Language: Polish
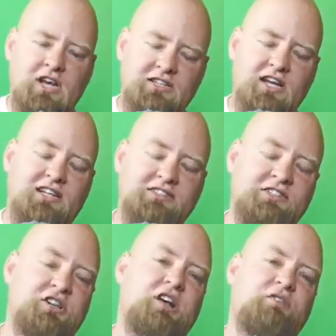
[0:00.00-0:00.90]
a teraz
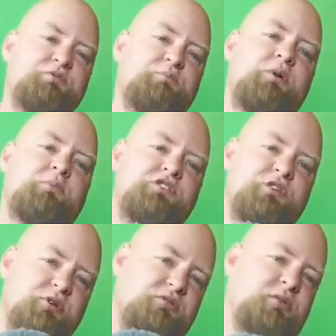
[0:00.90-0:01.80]
standardowo przypomnę,
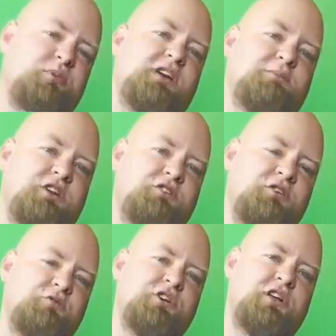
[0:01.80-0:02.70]
że pod filmikiem
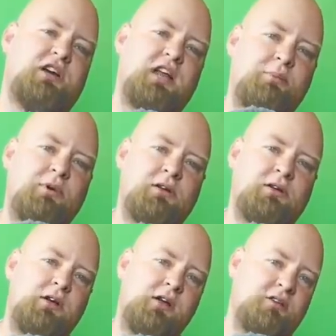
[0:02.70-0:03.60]
znajdują się reklamy,
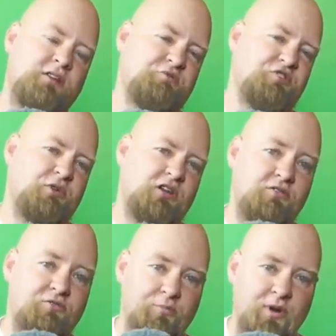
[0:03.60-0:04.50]
na przykład
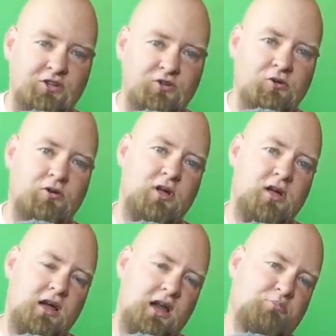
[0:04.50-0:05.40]
Forbetu,
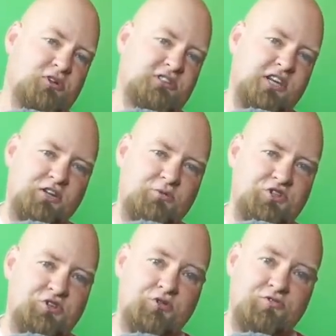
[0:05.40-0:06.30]
a po ostatnim
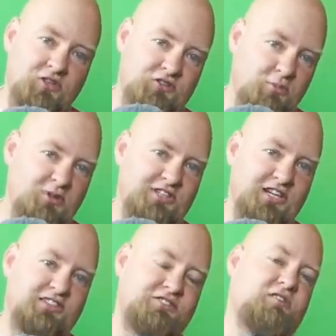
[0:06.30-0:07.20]
odcinku dwie osoby
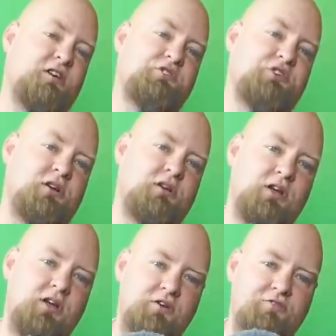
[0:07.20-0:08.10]
zarejestrowały się
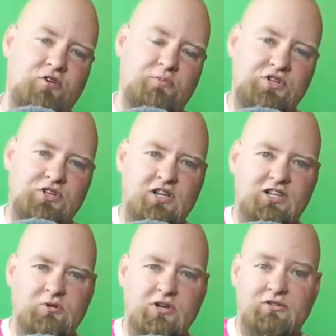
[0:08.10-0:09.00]
w Forbecie na
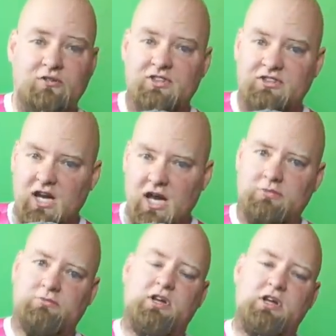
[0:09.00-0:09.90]
hasło kartofiska.
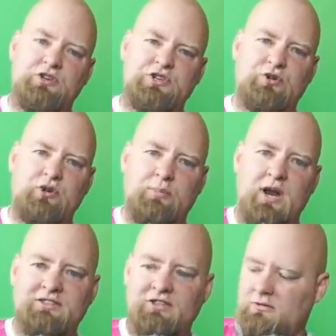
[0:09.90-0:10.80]
Dziękuję
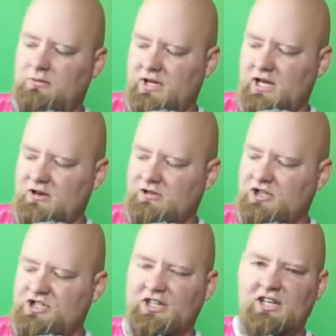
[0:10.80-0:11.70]
bardzo, bo ja
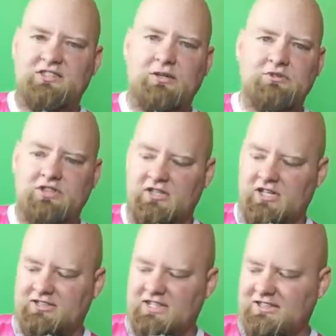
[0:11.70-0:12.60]
rozliczany jestem z tych
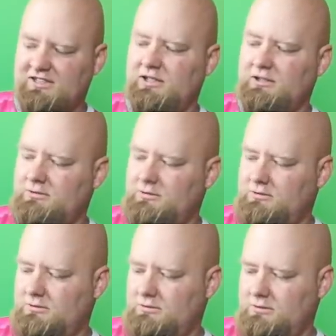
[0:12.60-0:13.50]
rejestracji.
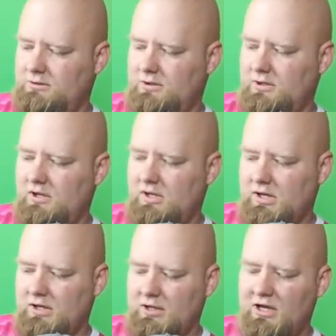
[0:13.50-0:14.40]

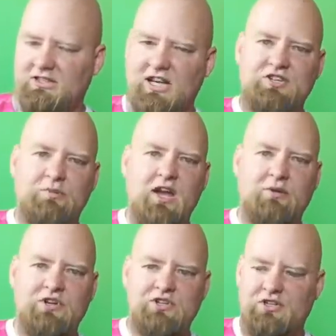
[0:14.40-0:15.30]
No i zobaczymy jak
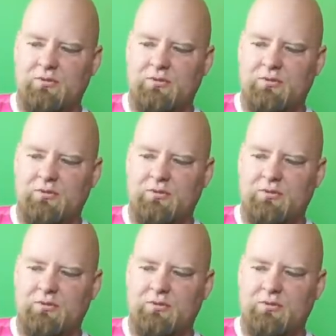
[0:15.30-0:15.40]
będzie tym